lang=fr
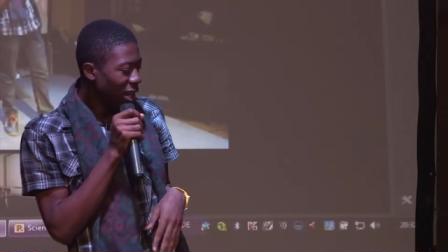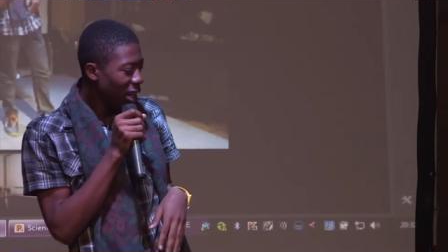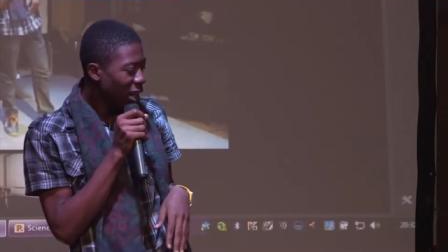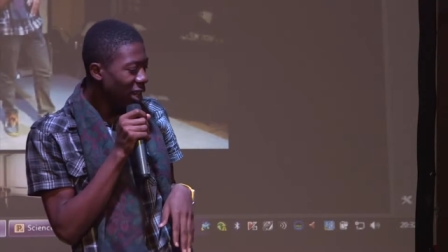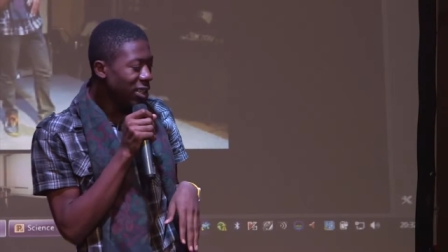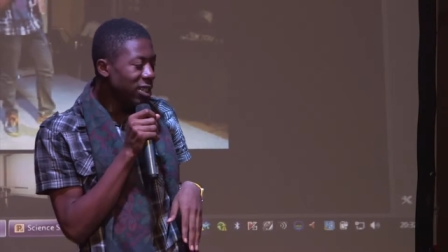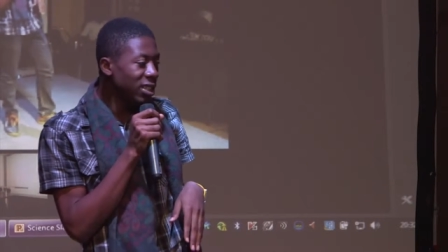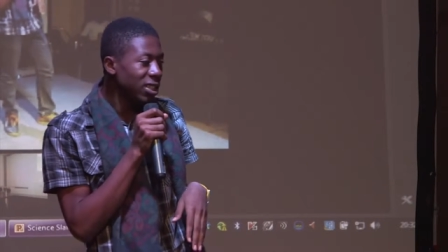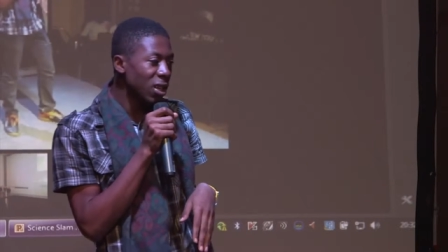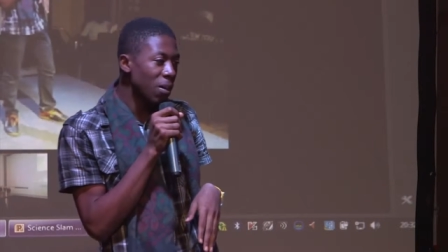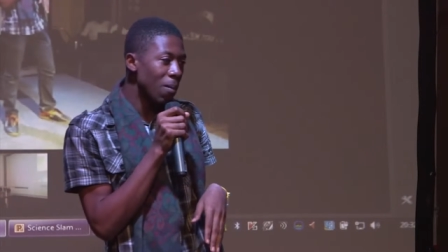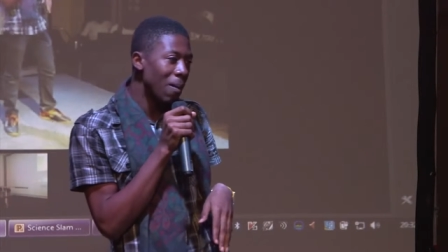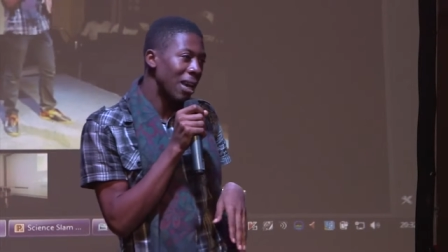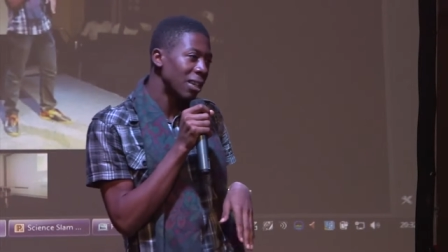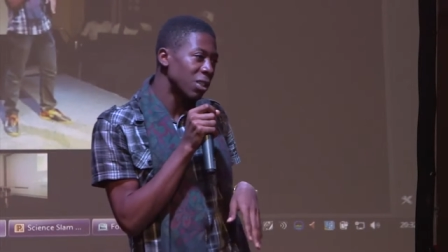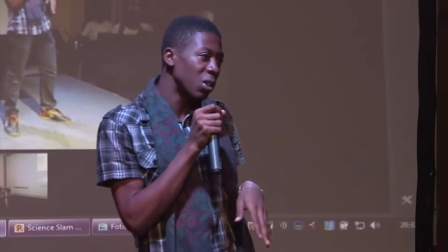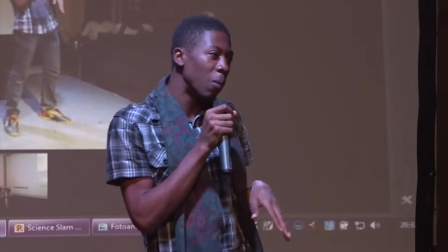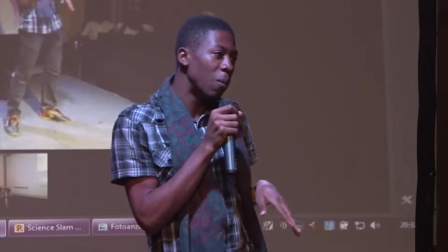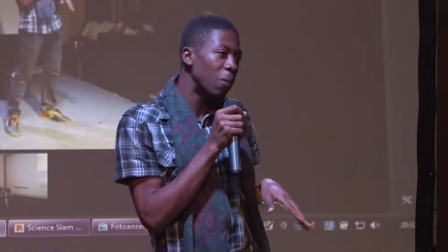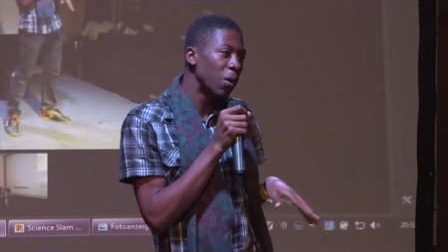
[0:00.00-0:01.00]
Il dit seulement à
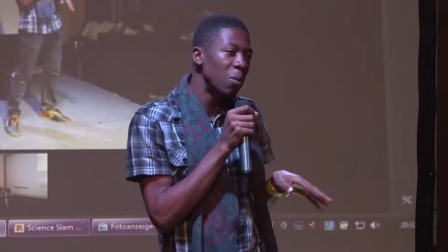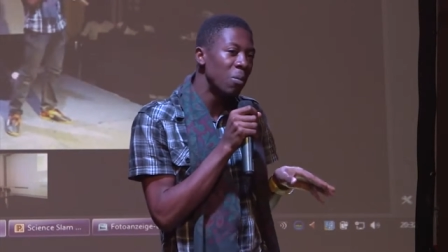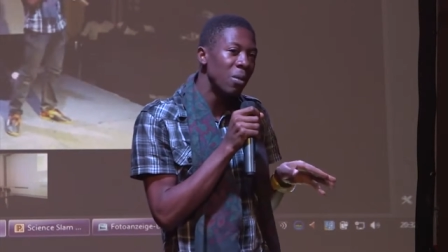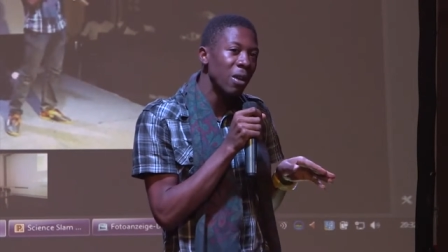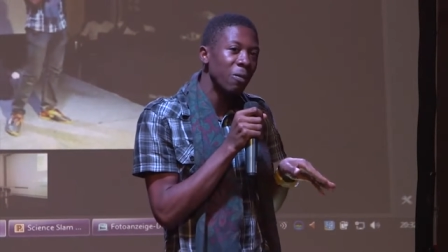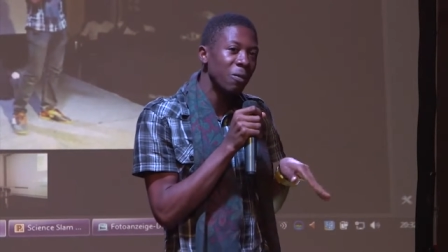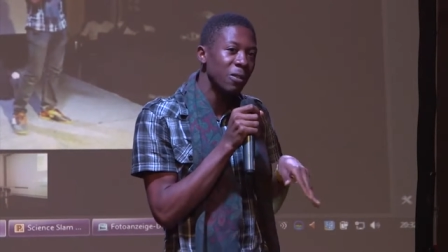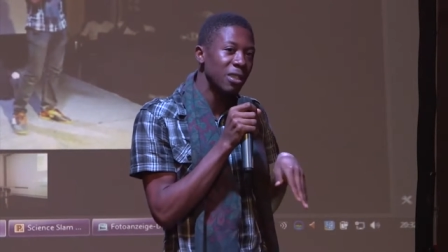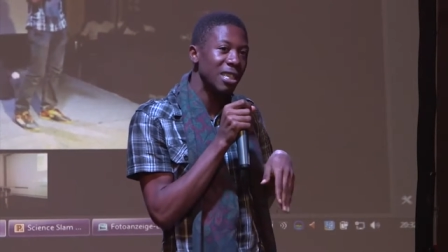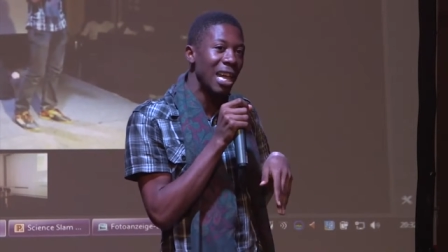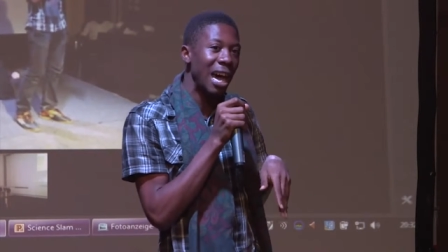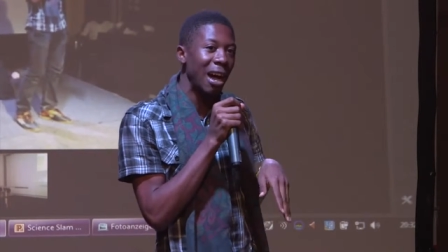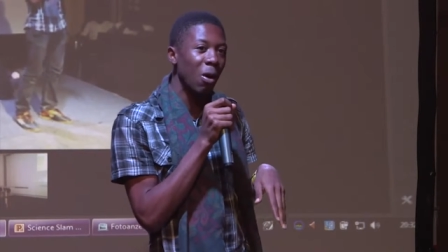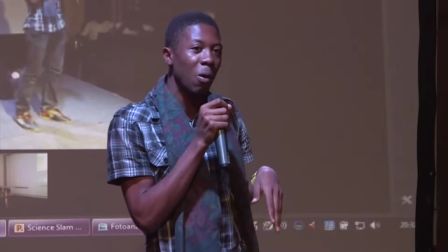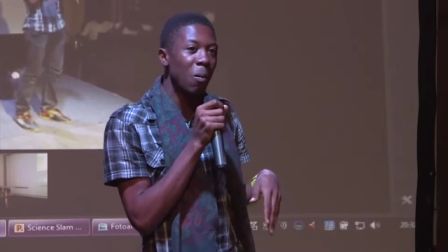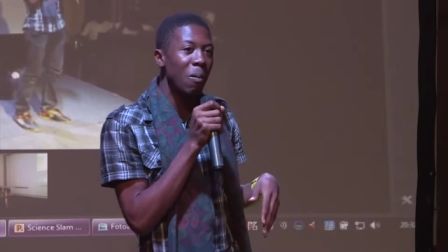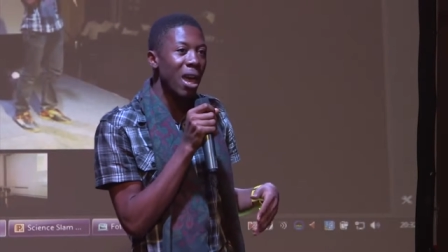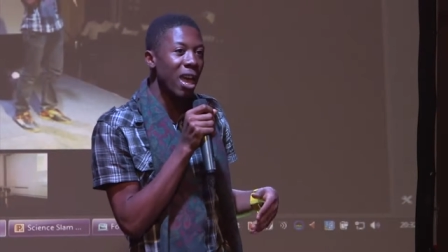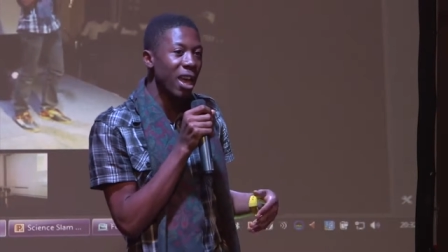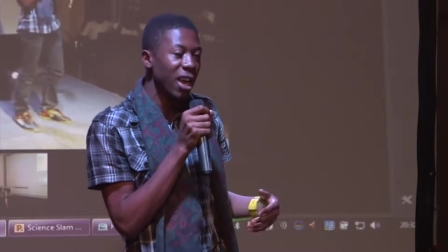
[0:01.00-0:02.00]
son premier fils
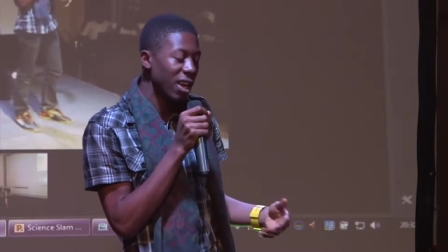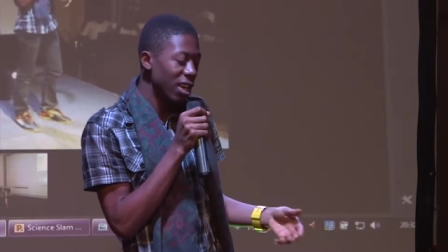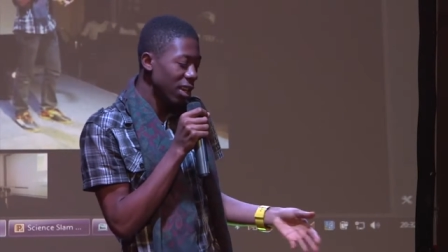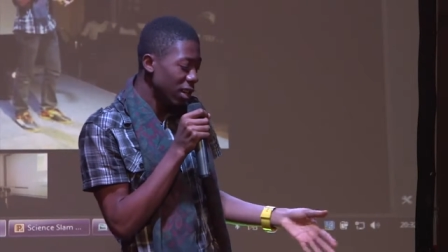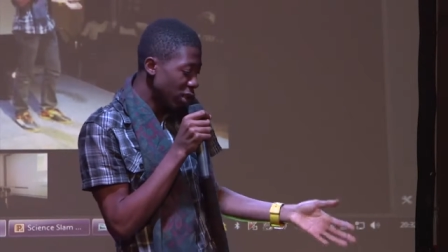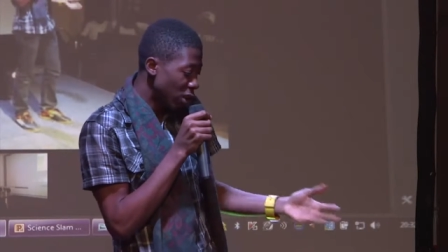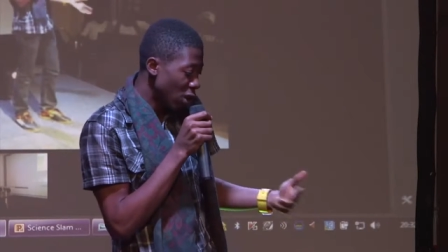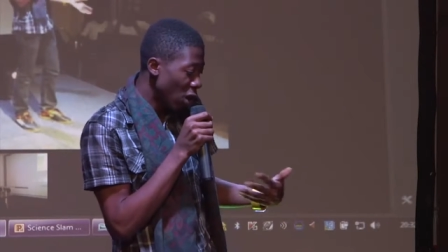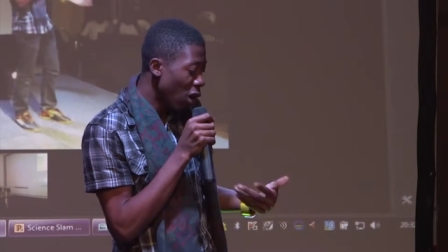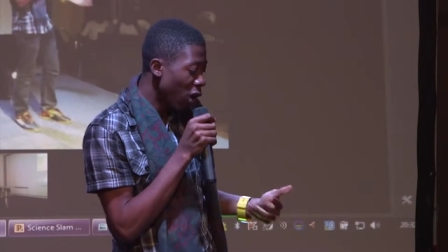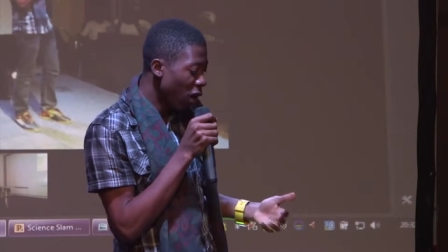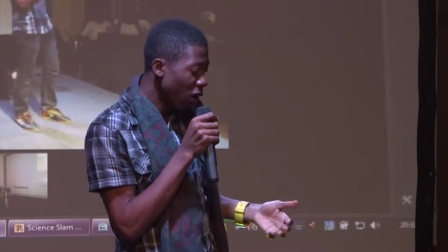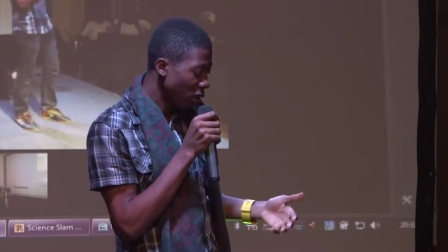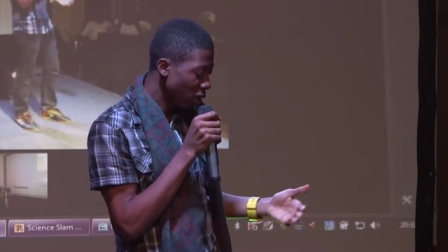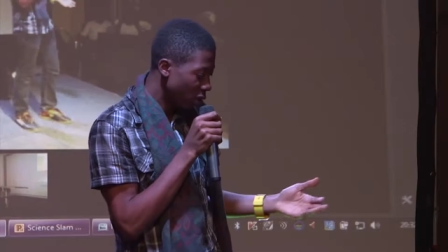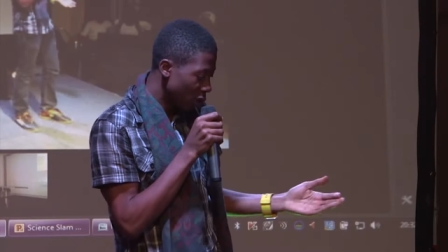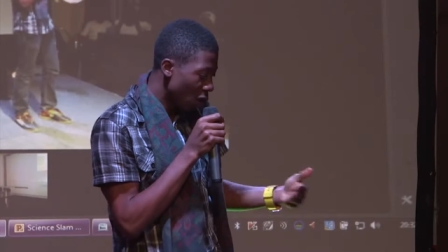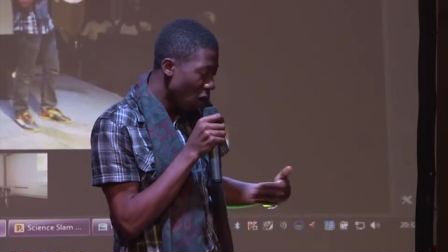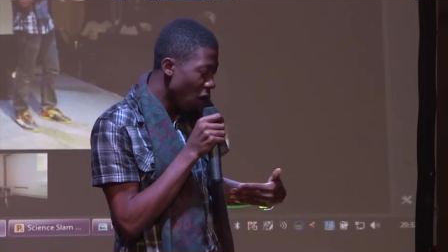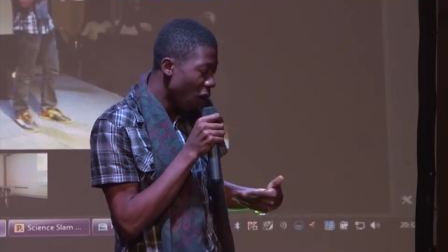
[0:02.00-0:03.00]
d'Agobert, sors,
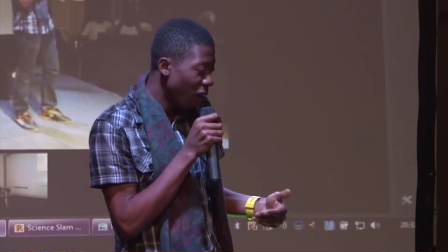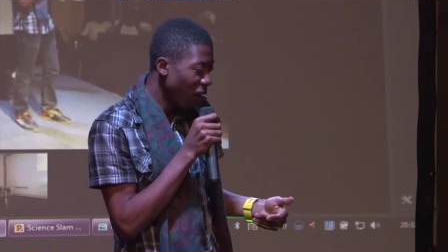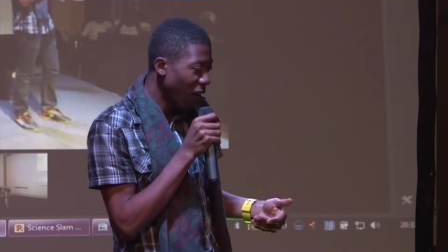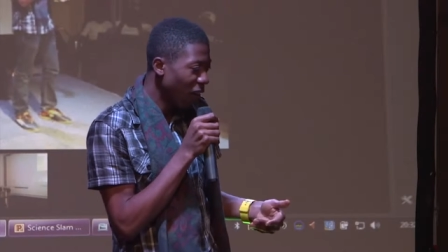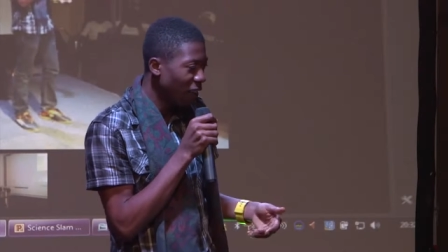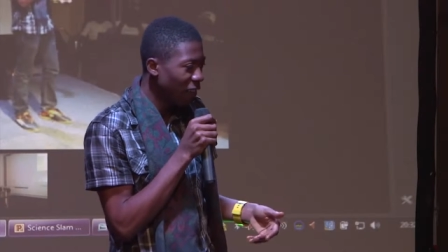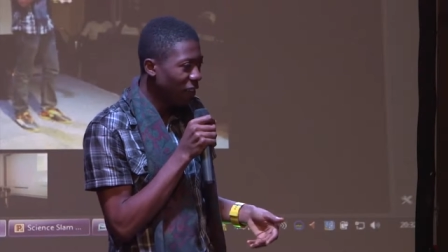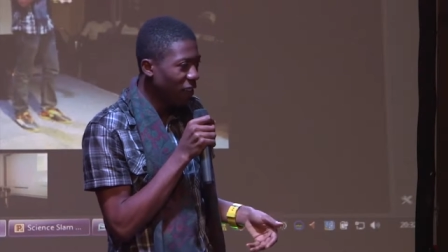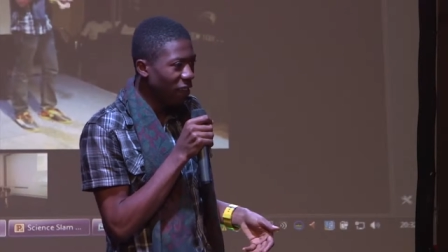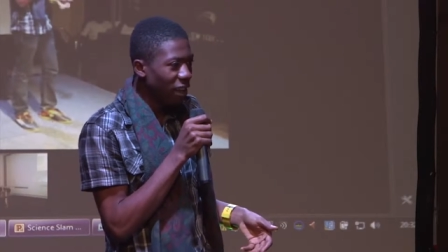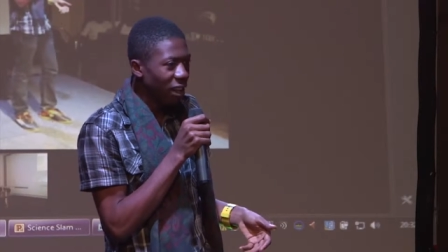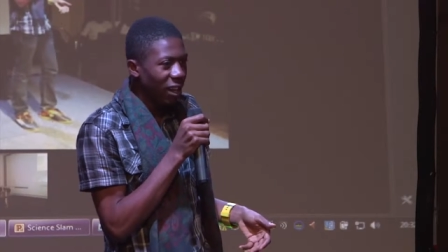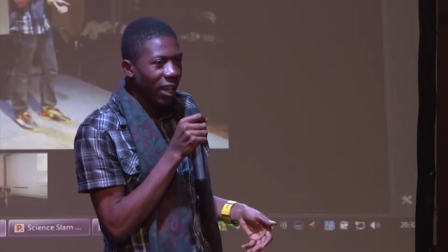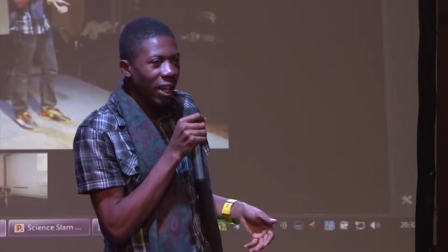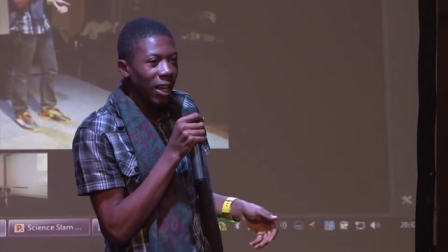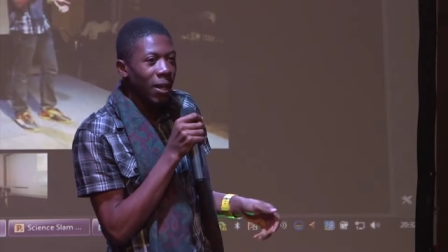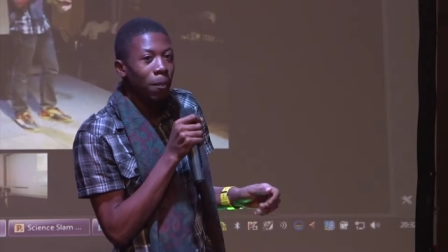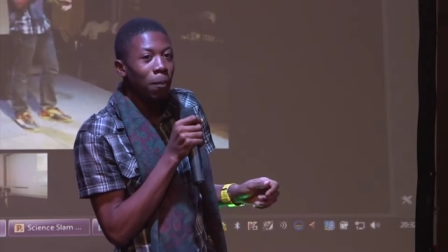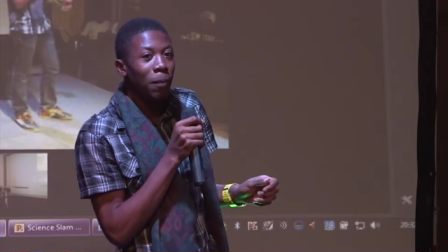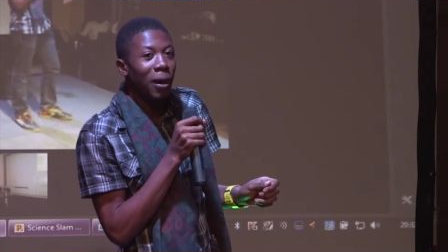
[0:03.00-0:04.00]
sort.
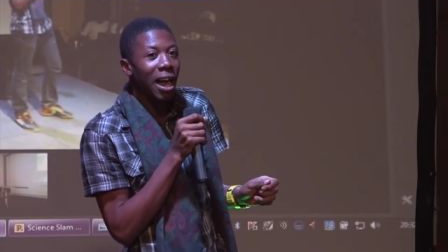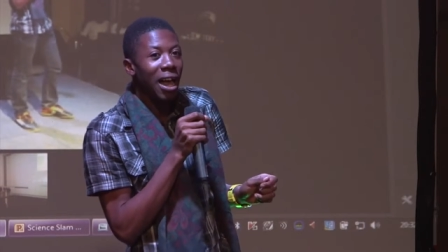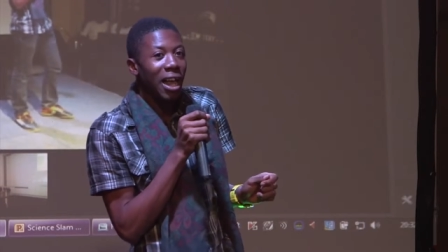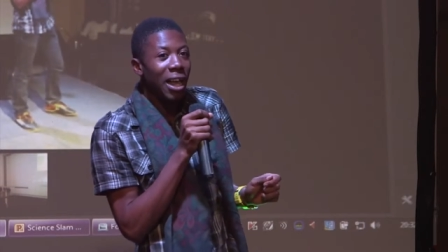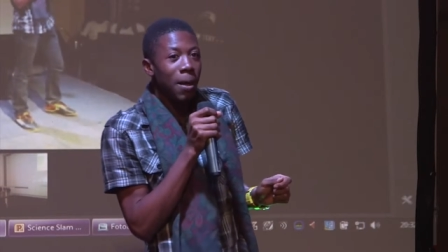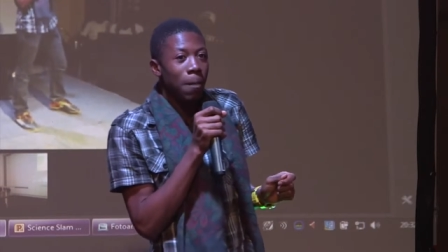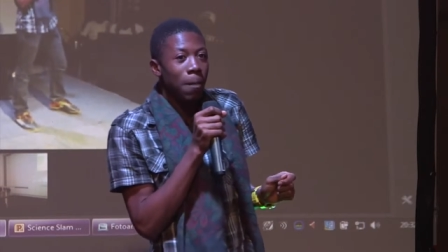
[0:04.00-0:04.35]
Il prend, il